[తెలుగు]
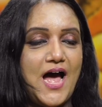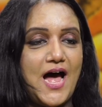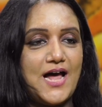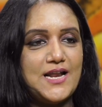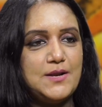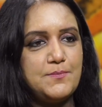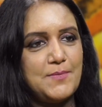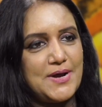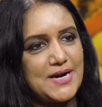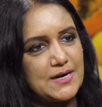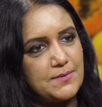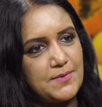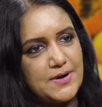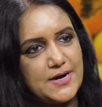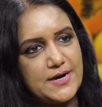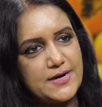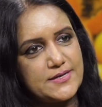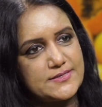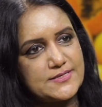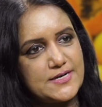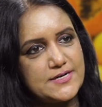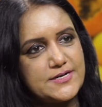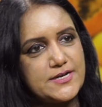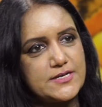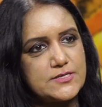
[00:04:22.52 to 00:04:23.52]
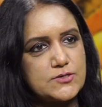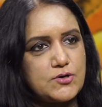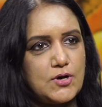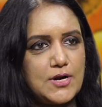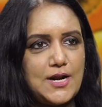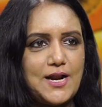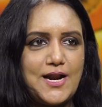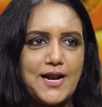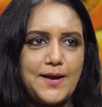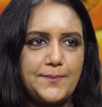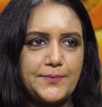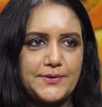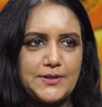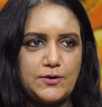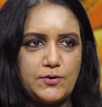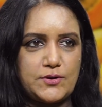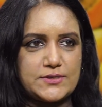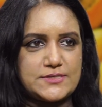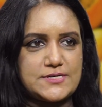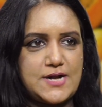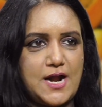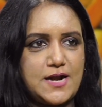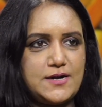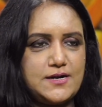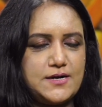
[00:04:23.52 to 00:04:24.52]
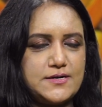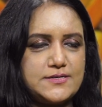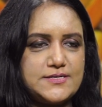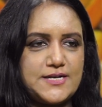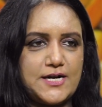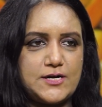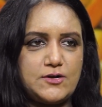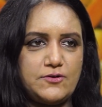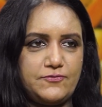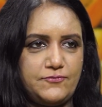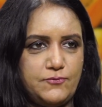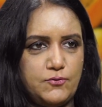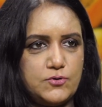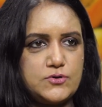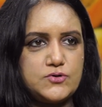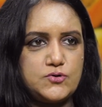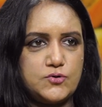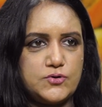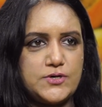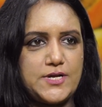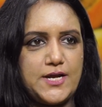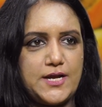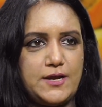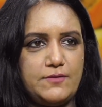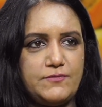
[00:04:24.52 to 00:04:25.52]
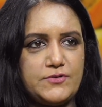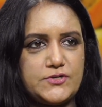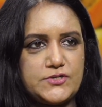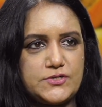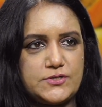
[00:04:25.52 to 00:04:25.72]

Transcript: అది మనకు మనం డిసైడ్ చేసుకోవాలా లేకపోతే ఒక స్టాండర్డ్ సెట్ ఆఫ్ ఫుడ్స్ ఉంటాయి అవి